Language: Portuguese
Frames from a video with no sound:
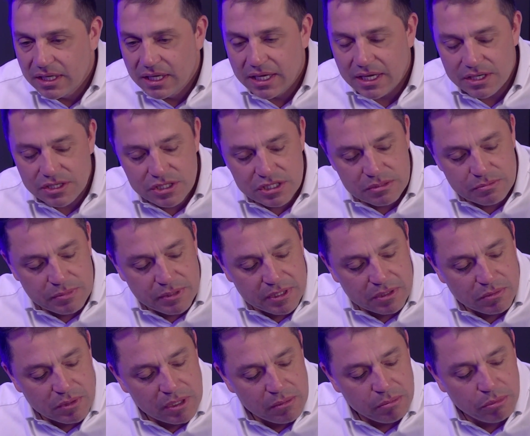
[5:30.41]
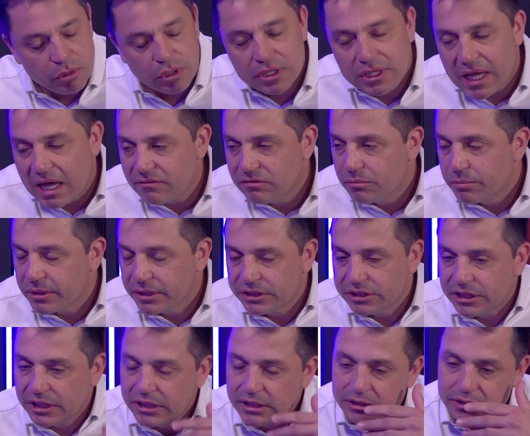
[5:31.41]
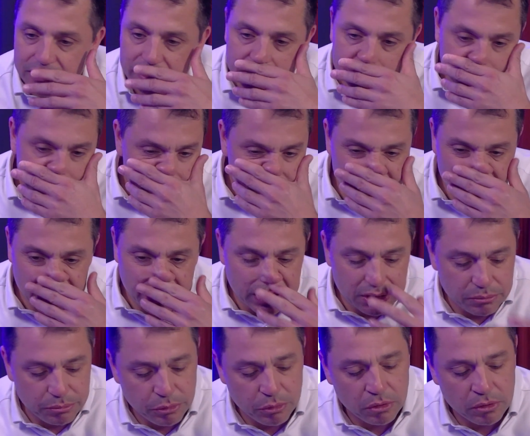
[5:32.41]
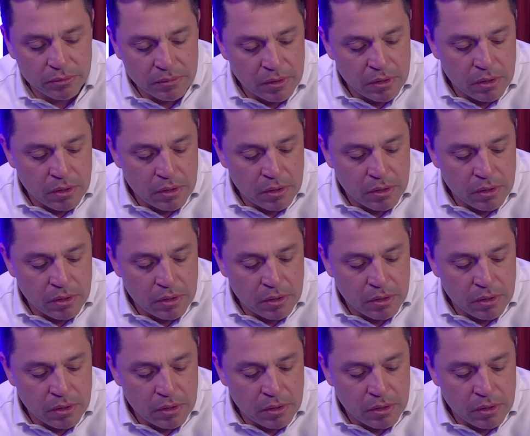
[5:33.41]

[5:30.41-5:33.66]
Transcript: que a XP não reportava para gente. Então a gente foi entendendo, pô,